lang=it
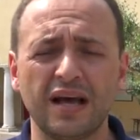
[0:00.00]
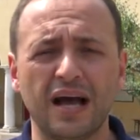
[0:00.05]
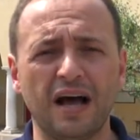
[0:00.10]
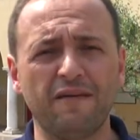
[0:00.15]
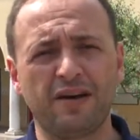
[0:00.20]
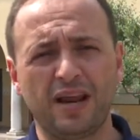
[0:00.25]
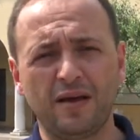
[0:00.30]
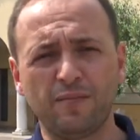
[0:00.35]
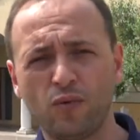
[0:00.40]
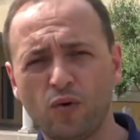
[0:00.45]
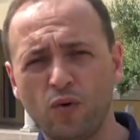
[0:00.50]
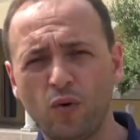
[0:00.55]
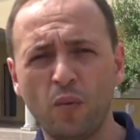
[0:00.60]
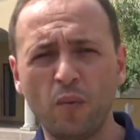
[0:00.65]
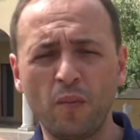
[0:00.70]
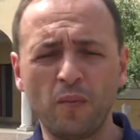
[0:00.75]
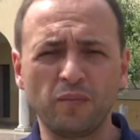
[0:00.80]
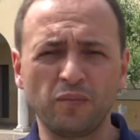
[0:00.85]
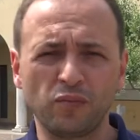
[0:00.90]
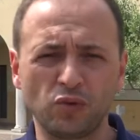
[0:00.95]
Avremo
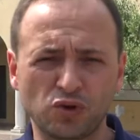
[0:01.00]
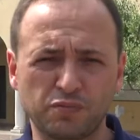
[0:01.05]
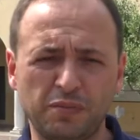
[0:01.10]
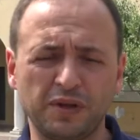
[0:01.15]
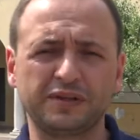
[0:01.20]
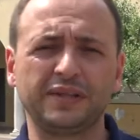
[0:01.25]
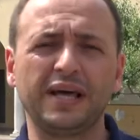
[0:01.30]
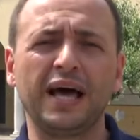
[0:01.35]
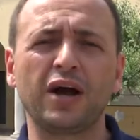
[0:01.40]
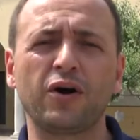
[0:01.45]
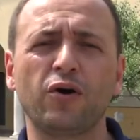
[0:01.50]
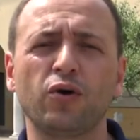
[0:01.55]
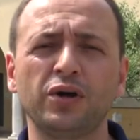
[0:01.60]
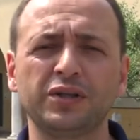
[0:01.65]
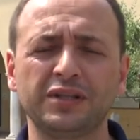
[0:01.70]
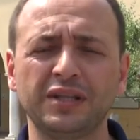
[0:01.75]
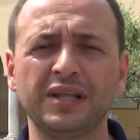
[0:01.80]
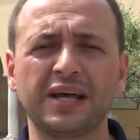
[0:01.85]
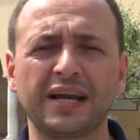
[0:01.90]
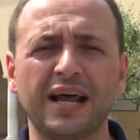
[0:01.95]
un, uno spettacolo
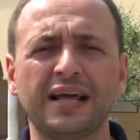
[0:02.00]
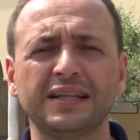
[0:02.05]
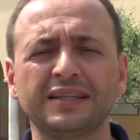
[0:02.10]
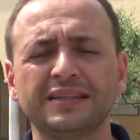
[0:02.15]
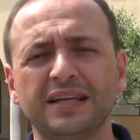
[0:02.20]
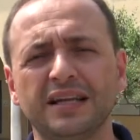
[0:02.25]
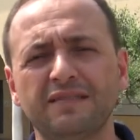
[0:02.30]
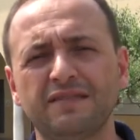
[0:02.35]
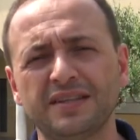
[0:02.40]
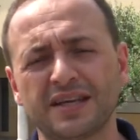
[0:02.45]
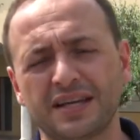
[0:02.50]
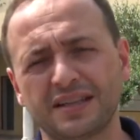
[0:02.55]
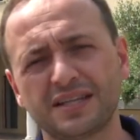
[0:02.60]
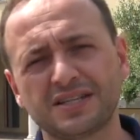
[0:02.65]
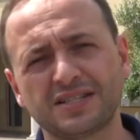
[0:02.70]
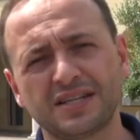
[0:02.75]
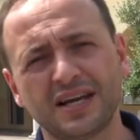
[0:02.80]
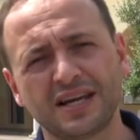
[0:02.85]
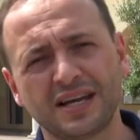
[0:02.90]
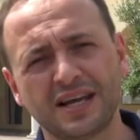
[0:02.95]
itinerante il venerdì
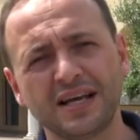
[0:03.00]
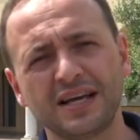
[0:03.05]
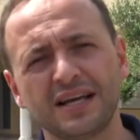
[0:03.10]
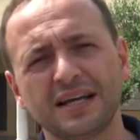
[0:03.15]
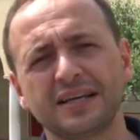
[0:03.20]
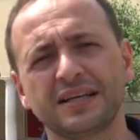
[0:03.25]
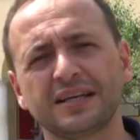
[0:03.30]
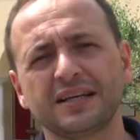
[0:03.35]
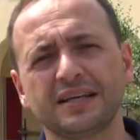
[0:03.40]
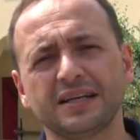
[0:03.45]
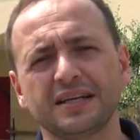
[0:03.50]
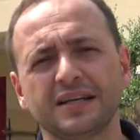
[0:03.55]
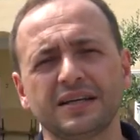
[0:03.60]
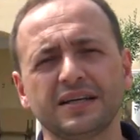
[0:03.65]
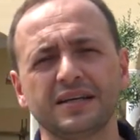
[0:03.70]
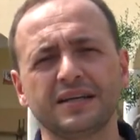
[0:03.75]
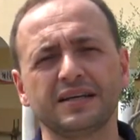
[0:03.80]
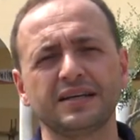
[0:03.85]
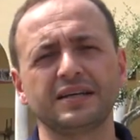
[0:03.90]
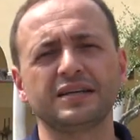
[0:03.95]
sera, eh,